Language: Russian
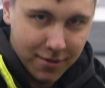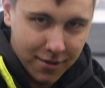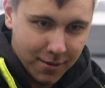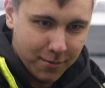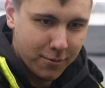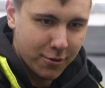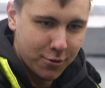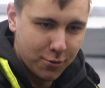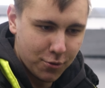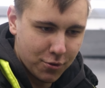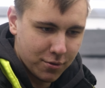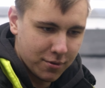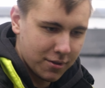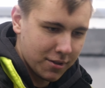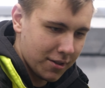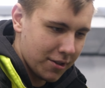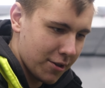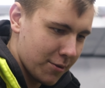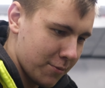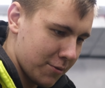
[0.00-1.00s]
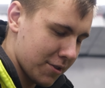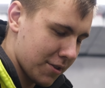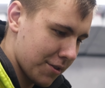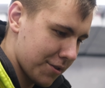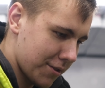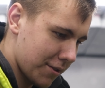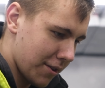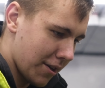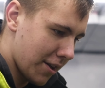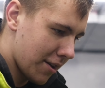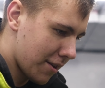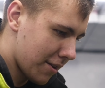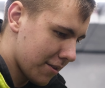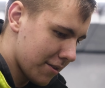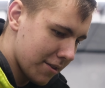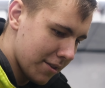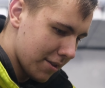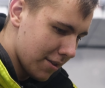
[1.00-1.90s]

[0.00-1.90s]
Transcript: я послушал, это Керман сказал, реально.